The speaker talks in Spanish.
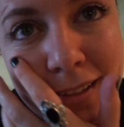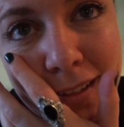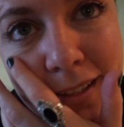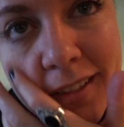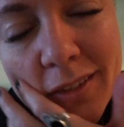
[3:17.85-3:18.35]

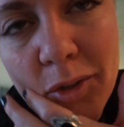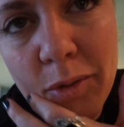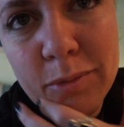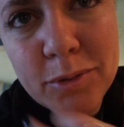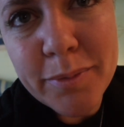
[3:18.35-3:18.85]
que la tengo
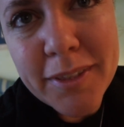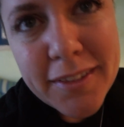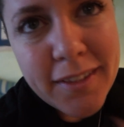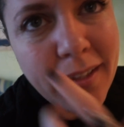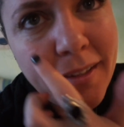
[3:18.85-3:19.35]
como súper
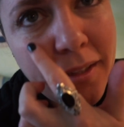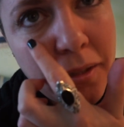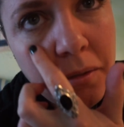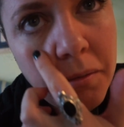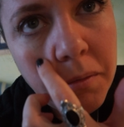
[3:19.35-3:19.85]
hinchada y
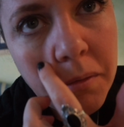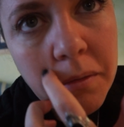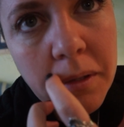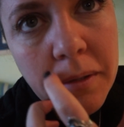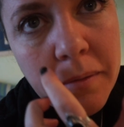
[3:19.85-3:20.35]
esto, no sé lo
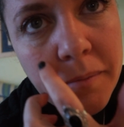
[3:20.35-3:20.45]
que es.